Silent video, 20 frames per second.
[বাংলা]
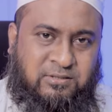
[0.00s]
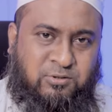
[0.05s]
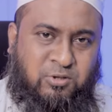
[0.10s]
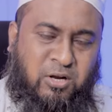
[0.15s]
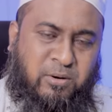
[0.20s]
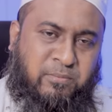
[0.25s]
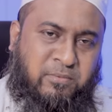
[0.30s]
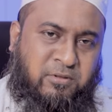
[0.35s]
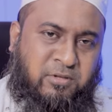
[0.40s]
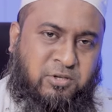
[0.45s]

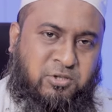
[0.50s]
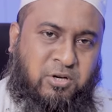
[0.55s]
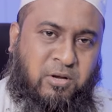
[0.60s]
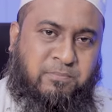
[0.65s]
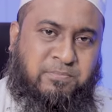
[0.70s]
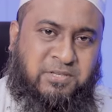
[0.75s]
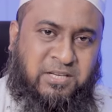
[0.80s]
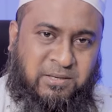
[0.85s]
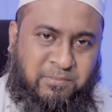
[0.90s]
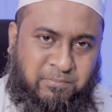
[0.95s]
তার মধ্যে
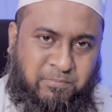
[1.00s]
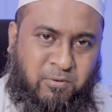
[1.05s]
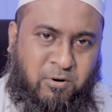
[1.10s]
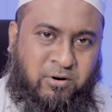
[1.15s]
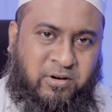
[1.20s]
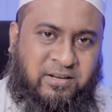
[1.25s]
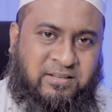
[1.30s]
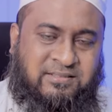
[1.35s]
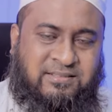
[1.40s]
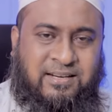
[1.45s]
সবচেয়ে
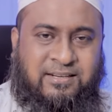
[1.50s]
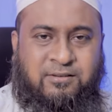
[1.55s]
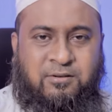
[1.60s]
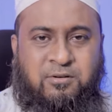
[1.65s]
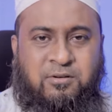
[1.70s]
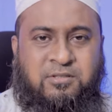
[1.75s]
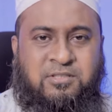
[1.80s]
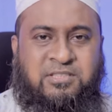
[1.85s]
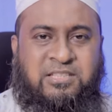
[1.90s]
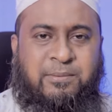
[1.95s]
ইম্পর্ট্যান্ট সেক্টর
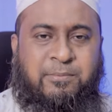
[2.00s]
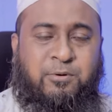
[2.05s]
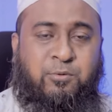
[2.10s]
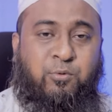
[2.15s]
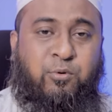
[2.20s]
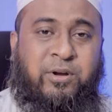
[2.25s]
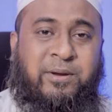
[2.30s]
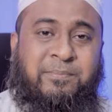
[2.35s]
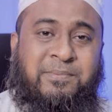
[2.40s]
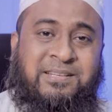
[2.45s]
হচ্ছে যেমন
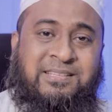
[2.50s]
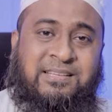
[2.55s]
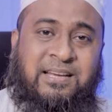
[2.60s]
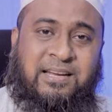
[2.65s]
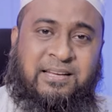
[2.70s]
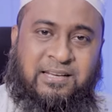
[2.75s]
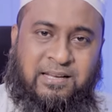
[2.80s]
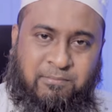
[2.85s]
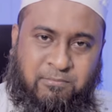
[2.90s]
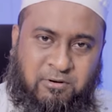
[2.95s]
ওয়েব
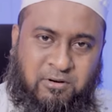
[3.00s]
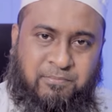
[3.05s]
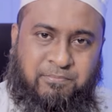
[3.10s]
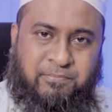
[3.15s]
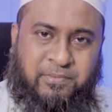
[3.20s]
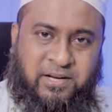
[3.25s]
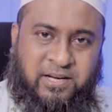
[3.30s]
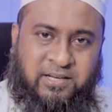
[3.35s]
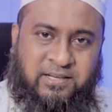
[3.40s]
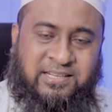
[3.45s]
ডিজাইন
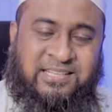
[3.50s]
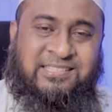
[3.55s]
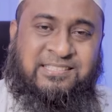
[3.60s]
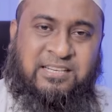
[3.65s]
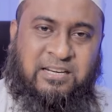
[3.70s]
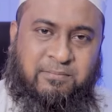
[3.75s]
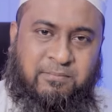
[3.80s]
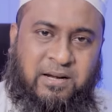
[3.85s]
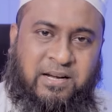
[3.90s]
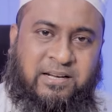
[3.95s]
ডেভেলপমেন্ট
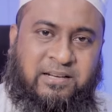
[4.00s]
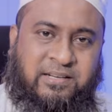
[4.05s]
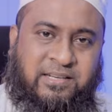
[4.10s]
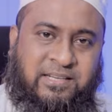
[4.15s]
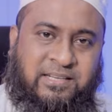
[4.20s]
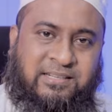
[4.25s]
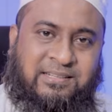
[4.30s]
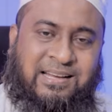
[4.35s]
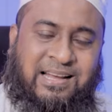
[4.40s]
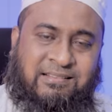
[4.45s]
ডিজিটাল
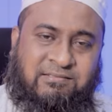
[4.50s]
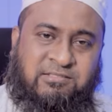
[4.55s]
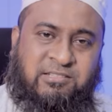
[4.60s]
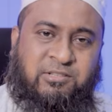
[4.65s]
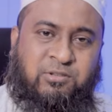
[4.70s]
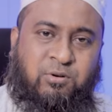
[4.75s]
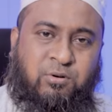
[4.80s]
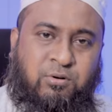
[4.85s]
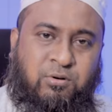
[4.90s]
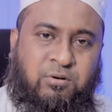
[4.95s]
মার্কেটিং
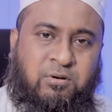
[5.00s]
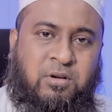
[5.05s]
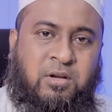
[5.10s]
এসইও